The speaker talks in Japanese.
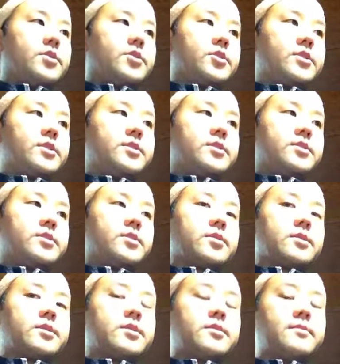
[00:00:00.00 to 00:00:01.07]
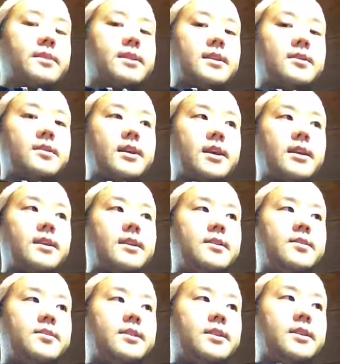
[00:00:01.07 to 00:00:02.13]
処理することに全ての
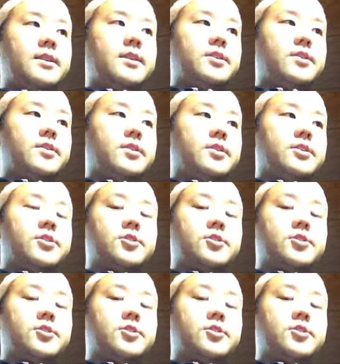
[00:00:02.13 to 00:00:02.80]
エネルギーを